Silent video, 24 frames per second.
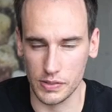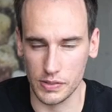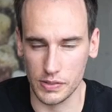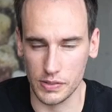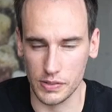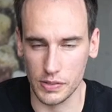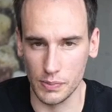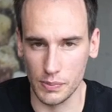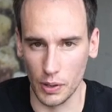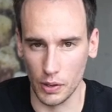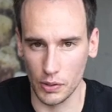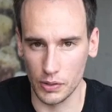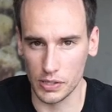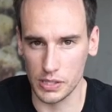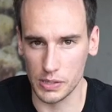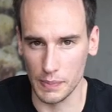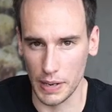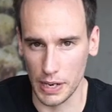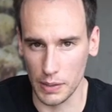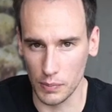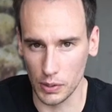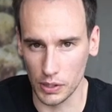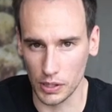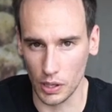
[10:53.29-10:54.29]
Wir bauen das
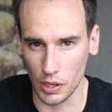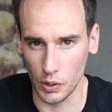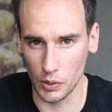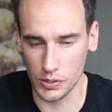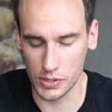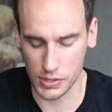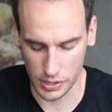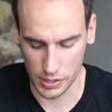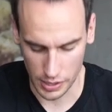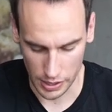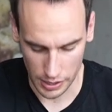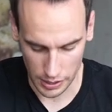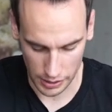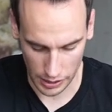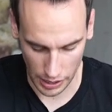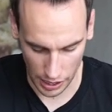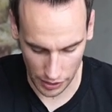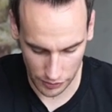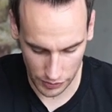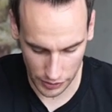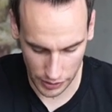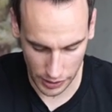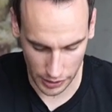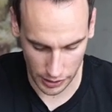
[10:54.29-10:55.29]
Mainboard aus,
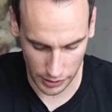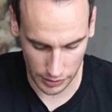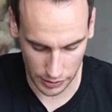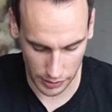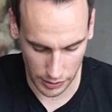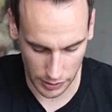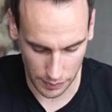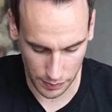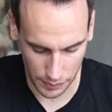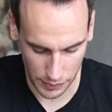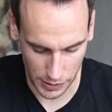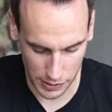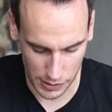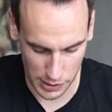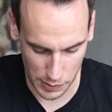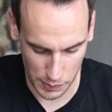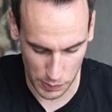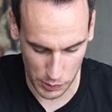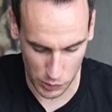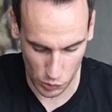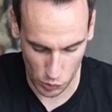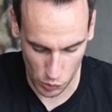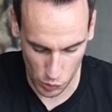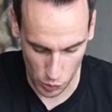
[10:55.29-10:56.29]
Grafikkarte,
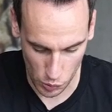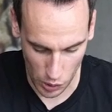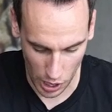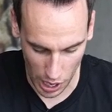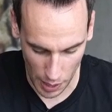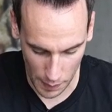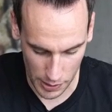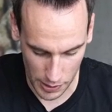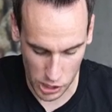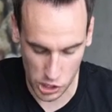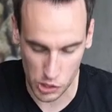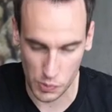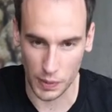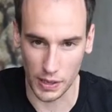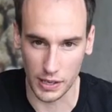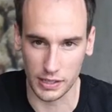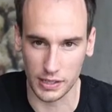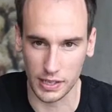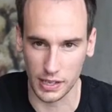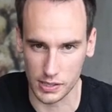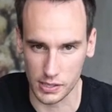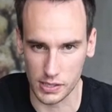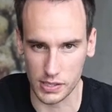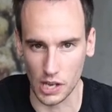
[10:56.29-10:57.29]
CPU,
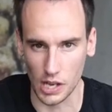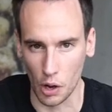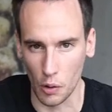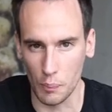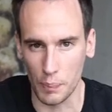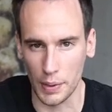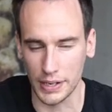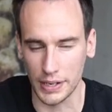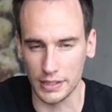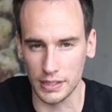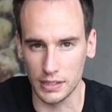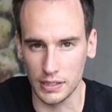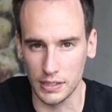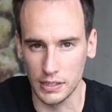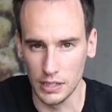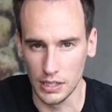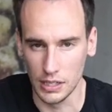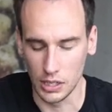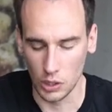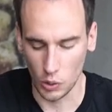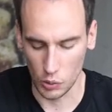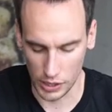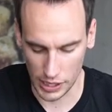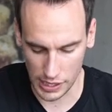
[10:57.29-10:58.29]
Arbeitsspeicher, also das Hauptwandel
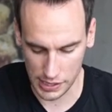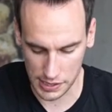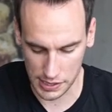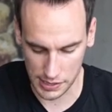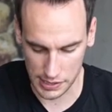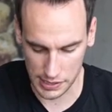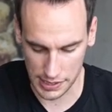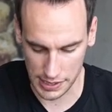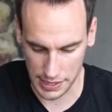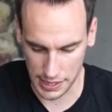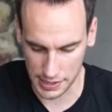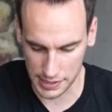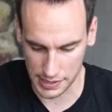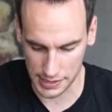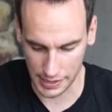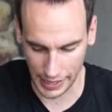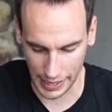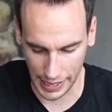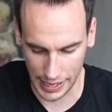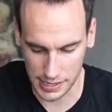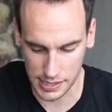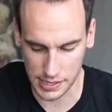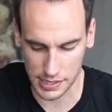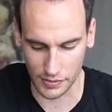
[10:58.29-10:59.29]
und die SSD ist der
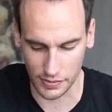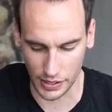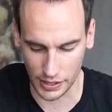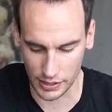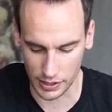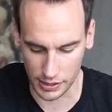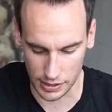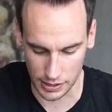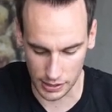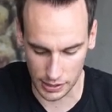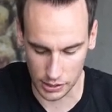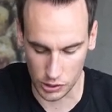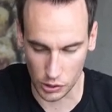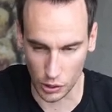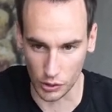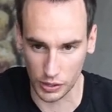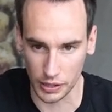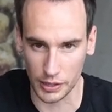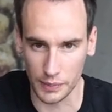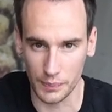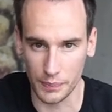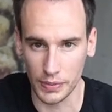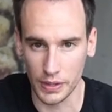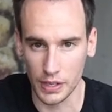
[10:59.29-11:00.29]
Rest, wandert in die
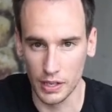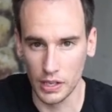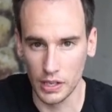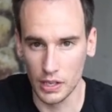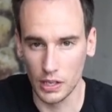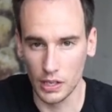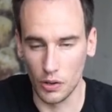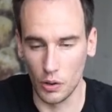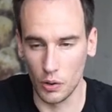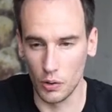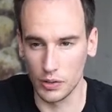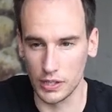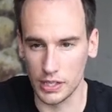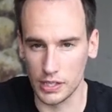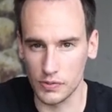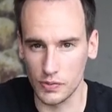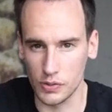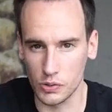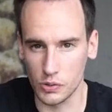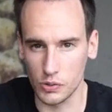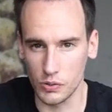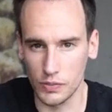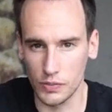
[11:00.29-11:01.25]
Tonne und das versuchen